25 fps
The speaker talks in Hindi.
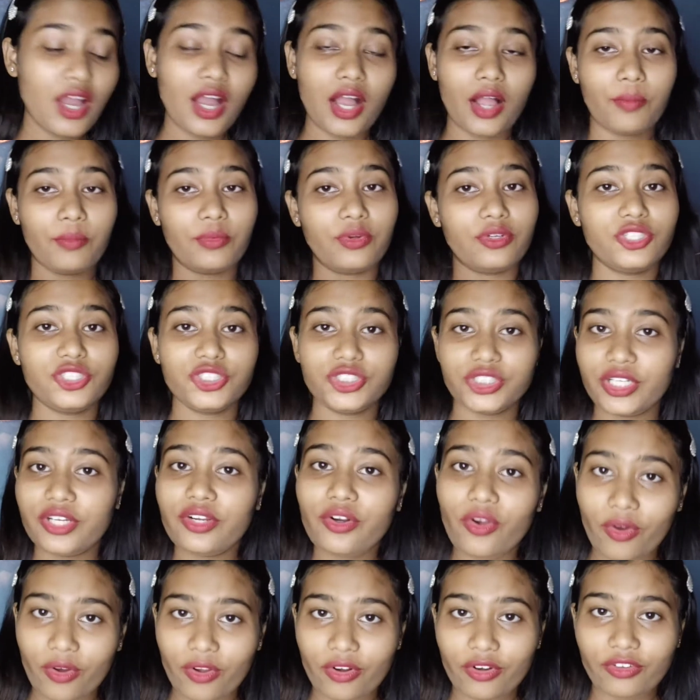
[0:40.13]
आई एम गोना शेयर
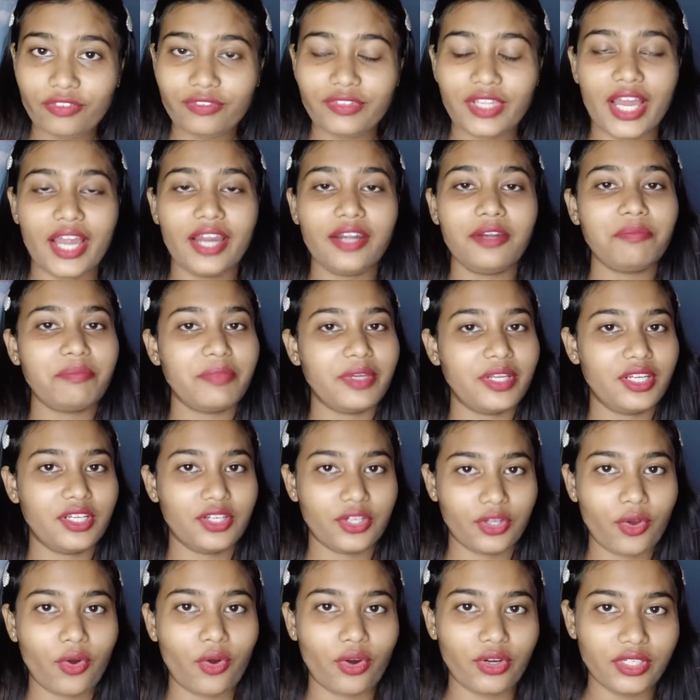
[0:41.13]
ऑल ऑफ दैट मैंने
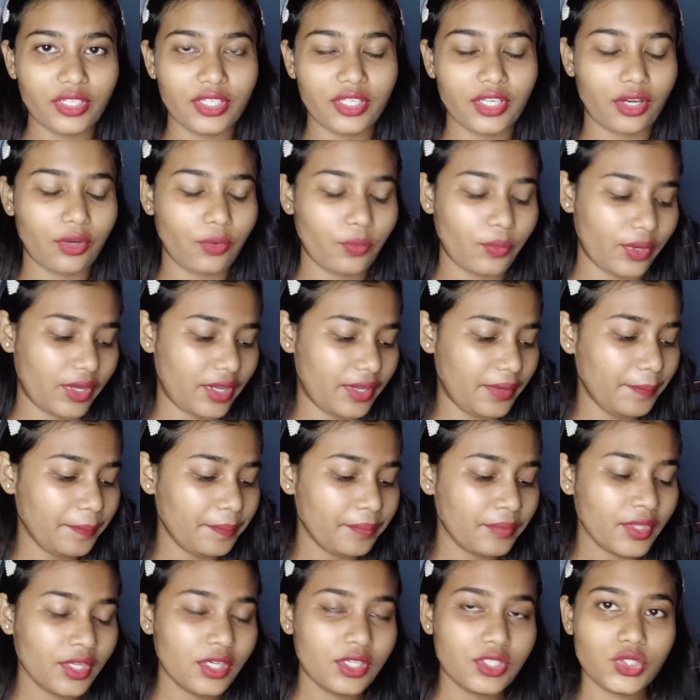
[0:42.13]
रिकॉर्ड किया हुआ है
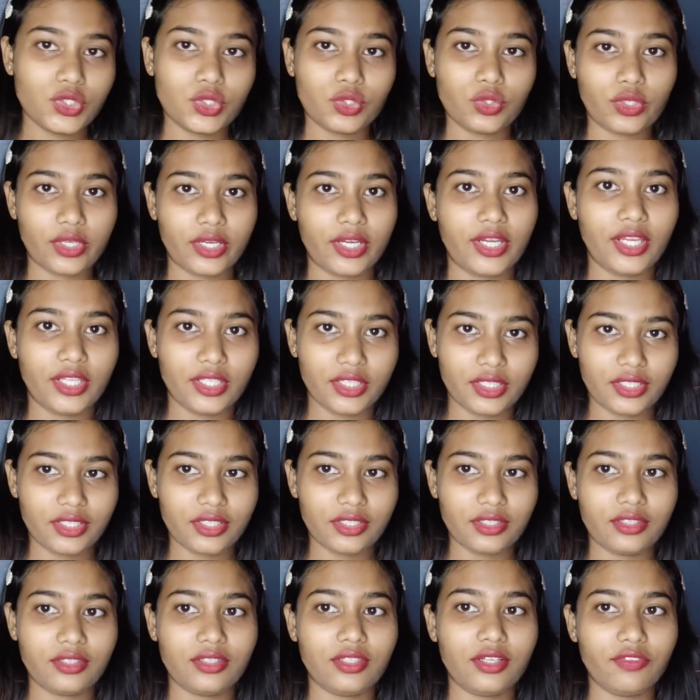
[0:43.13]
सो इन
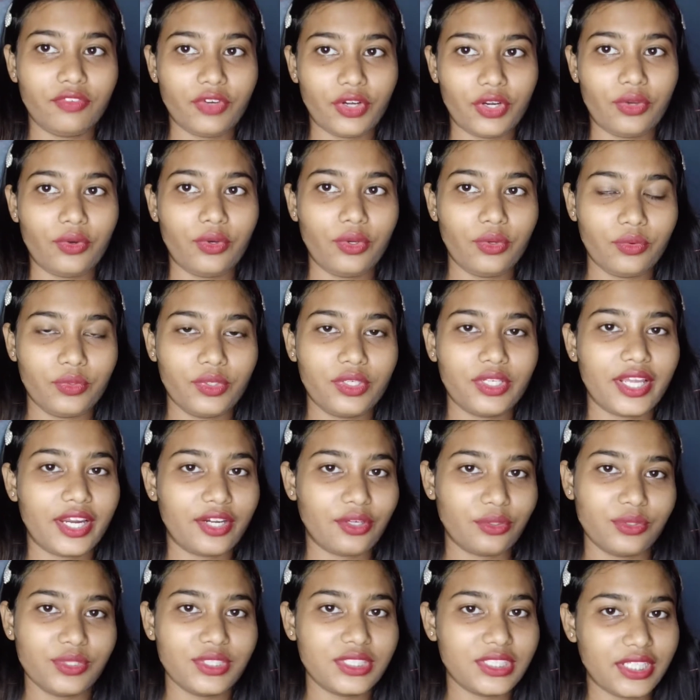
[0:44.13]
द वीडियो यू विल
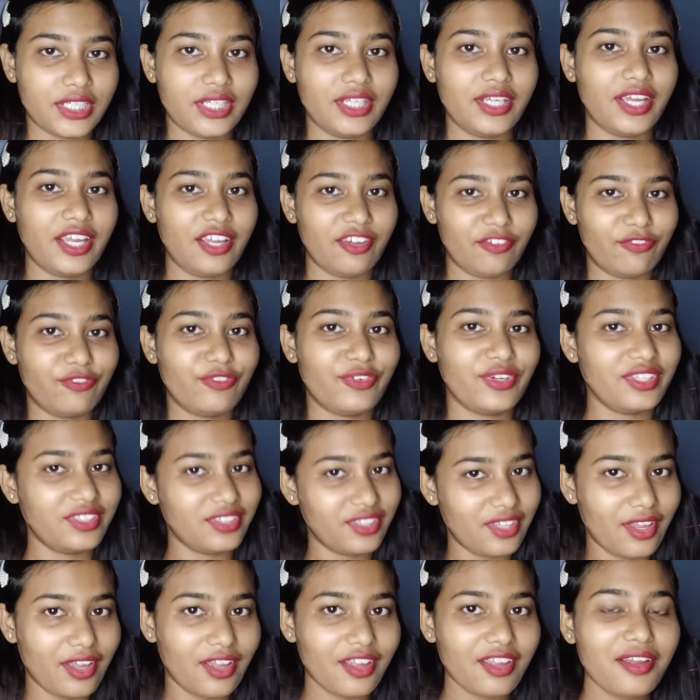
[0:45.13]
गेट टू सी
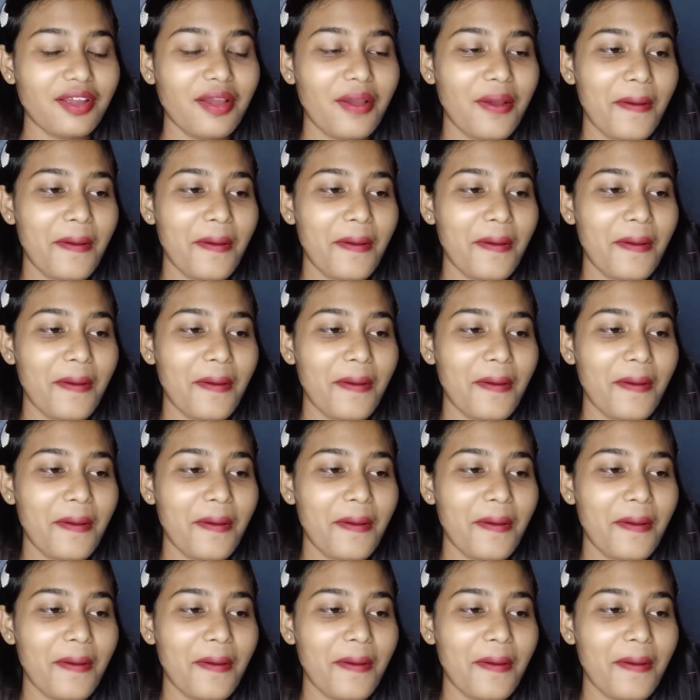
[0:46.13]
एवरी